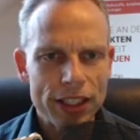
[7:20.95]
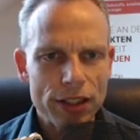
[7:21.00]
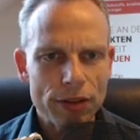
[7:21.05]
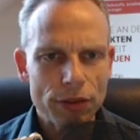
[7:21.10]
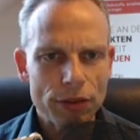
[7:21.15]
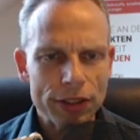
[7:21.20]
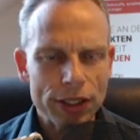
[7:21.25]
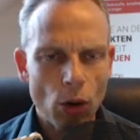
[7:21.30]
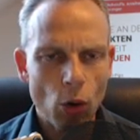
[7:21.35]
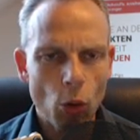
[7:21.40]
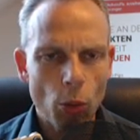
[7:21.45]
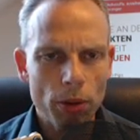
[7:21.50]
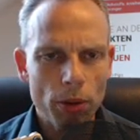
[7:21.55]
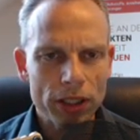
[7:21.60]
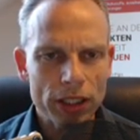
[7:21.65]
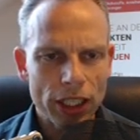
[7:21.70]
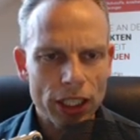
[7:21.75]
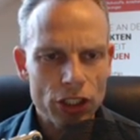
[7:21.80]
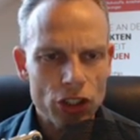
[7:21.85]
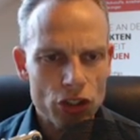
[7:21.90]
Hier von der
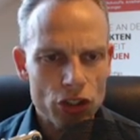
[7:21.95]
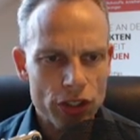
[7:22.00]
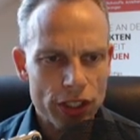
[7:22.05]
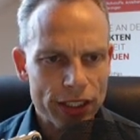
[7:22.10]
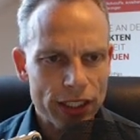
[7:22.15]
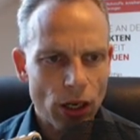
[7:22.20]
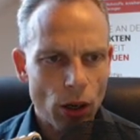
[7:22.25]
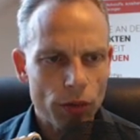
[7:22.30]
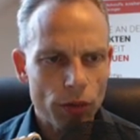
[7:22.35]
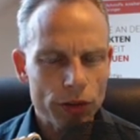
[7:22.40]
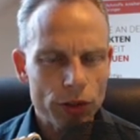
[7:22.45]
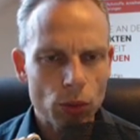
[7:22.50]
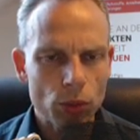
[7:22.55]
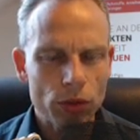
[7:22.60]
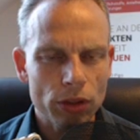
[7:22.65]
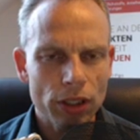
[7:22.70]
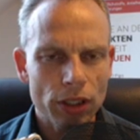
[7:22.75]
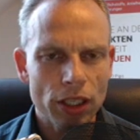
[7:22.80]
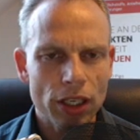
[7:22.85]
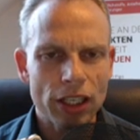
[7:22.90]
oberen Range-Seite auf die
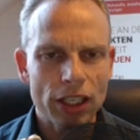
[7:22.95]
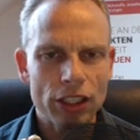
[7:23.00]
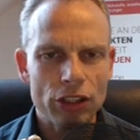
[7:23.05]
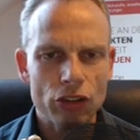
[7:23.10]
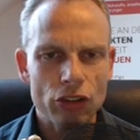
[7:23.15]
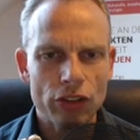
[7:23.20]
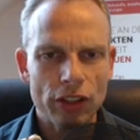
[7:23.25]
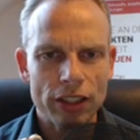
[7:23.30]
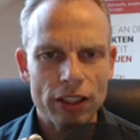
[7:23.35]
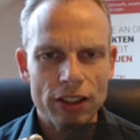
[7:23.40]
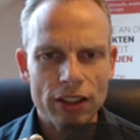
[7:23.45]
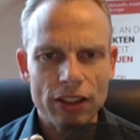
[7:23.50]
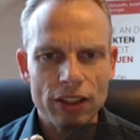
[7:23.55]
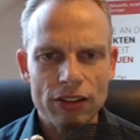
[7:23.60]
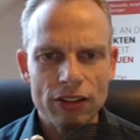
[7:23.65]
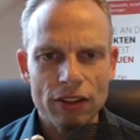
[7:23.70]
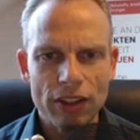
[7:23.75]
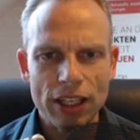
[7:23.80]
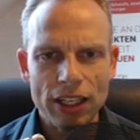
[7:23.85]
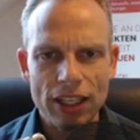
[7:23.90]
untere Range-Seite.
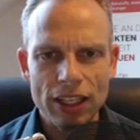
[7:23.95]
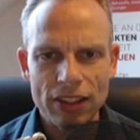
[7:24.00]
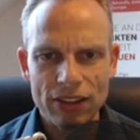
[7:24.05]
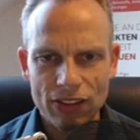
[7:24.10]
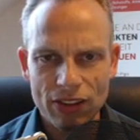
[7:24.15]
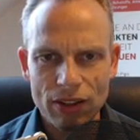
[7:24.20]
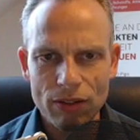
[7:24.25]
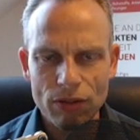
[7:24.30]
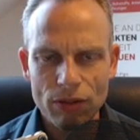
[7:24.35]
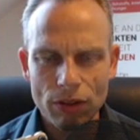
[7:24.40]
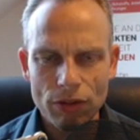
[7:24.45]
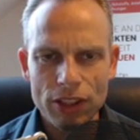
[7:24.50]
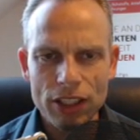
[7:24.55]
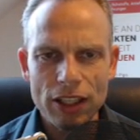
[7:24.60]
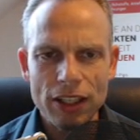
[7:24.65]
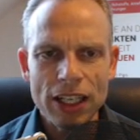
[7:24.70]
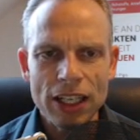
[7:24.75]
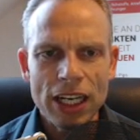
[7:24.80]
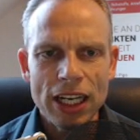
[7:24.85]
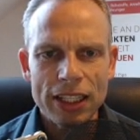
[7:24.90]
Diese Dinge, jetzt sind wir
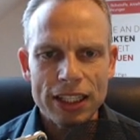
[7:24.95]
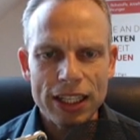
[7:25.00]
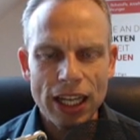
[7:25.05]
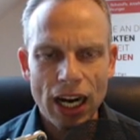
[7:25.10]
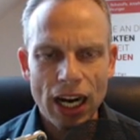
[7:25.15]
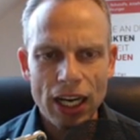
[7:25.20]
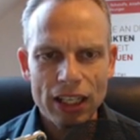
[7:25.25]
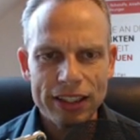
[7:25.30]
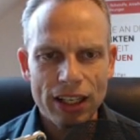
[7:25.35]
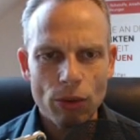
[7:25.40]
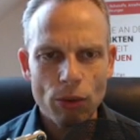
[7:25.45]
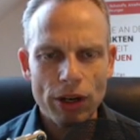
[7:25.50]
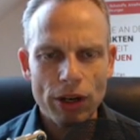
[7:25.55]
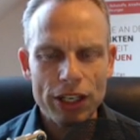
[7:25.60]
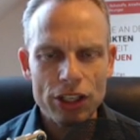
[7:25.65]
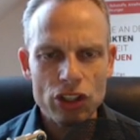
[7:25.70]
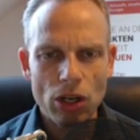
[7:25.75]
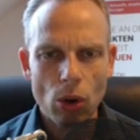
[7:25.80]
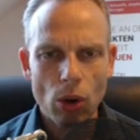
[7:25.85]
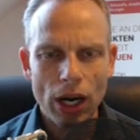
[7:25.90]
wieder nahe der
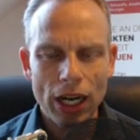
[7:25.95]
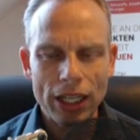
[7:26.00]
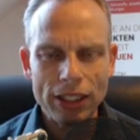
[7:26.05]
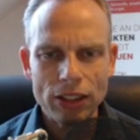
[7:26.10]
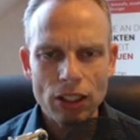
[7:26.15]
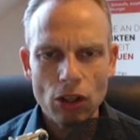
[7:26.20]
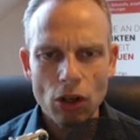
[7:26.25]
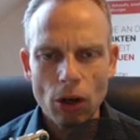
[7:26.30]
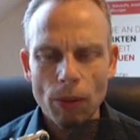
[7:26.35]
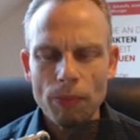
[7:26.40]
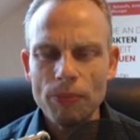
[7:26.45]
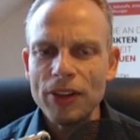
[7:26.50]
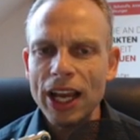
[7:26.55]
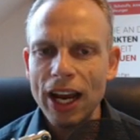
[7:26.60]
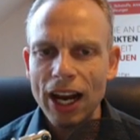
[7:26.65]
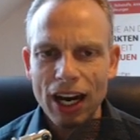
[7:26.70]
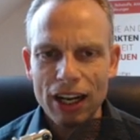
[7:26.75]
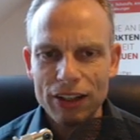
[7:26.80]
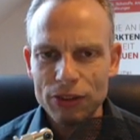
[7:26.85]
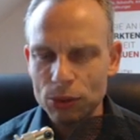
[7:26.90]
Range auch angekommen kommen.
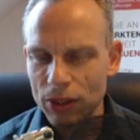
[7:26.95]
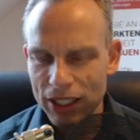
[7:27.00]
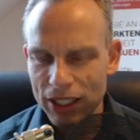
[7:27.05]
Also